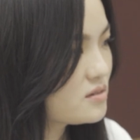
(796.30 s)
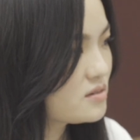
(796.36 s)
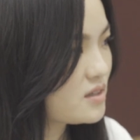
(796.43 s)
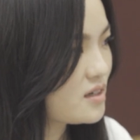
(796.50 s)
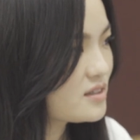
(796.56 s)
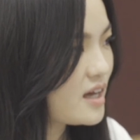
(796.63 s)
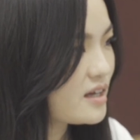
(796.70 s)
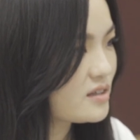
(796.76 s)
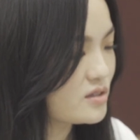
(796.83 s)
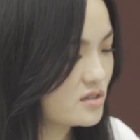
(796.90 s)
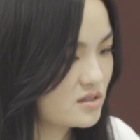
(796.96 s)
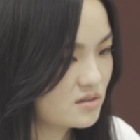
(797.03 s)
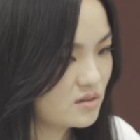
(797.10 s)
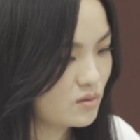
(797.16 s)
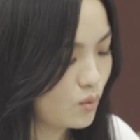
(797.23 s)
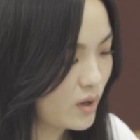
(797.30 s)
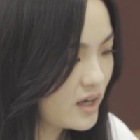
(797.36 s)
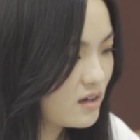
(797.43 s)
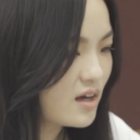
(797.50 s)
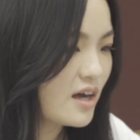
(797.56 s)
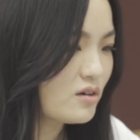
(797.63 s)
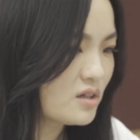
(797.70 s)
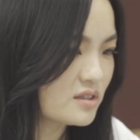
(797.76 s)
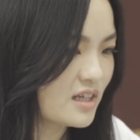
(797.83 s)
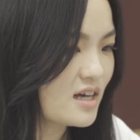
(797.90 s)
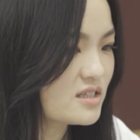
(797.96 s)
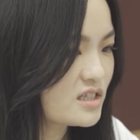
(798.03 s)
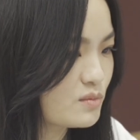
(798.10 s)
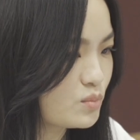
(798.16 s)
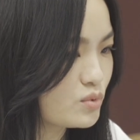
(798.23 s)
当他我看到他有很
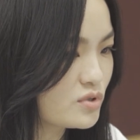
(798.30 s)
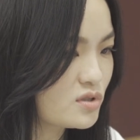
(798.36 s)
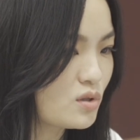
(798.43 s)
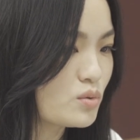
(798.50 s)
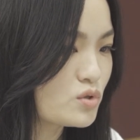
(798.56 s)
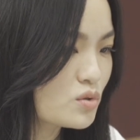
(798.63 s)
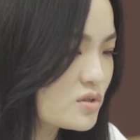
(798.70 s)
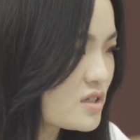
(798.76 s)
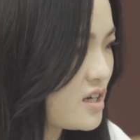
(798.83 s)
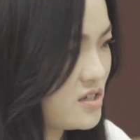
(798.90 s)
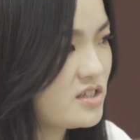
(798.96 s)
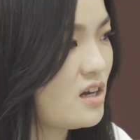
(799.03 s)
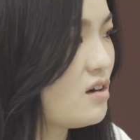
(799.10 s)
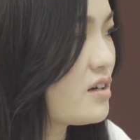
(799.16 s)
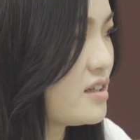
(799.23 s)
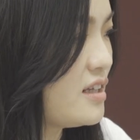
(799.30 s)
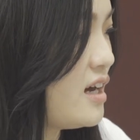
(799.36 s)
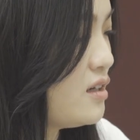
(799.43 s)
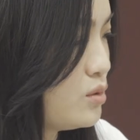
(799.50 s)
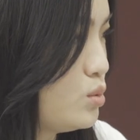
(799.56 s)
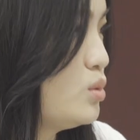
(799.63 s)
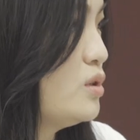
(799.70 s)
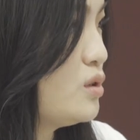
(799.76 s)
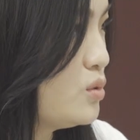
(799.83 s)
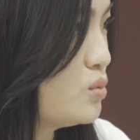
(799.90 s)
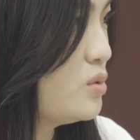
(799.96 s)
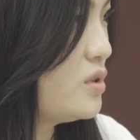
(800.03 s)
大进步的时候，我就是很想要给他很多的鼓